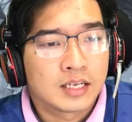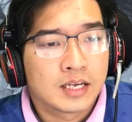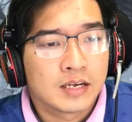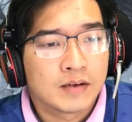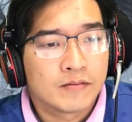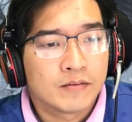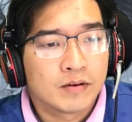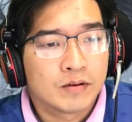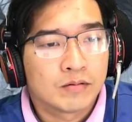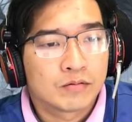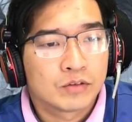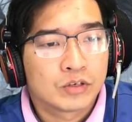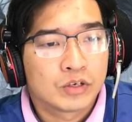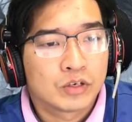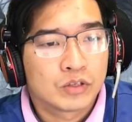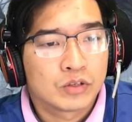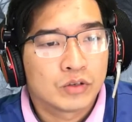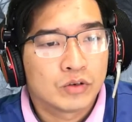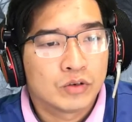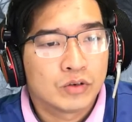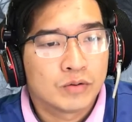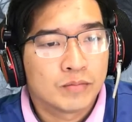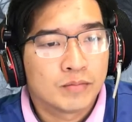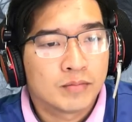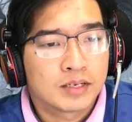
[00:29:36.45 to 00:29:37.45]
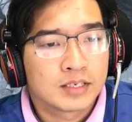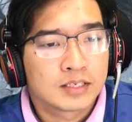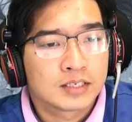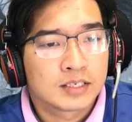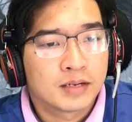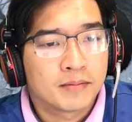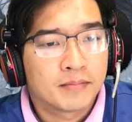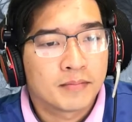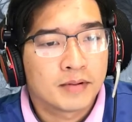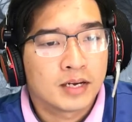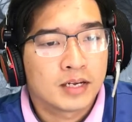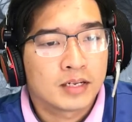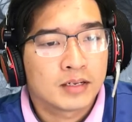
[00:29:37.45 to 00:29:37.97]
sự việc nào cũng
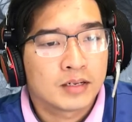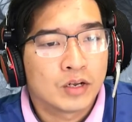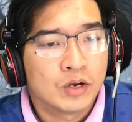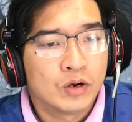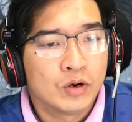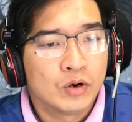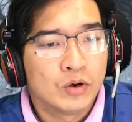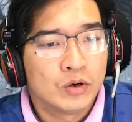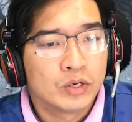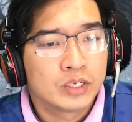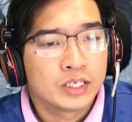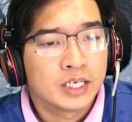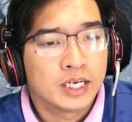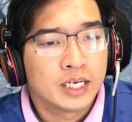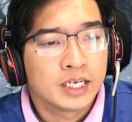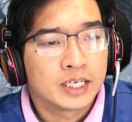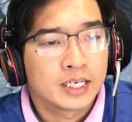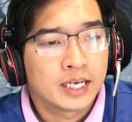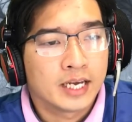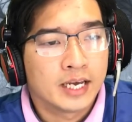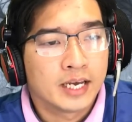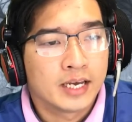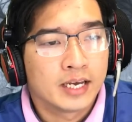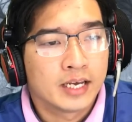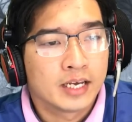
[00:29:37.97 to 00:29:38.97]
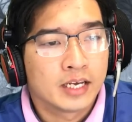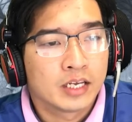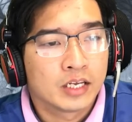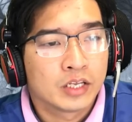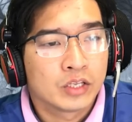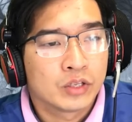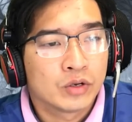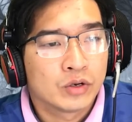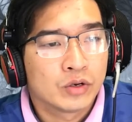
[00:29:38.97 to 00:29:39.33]
nhuốm màu quỷ ma rùng rợn.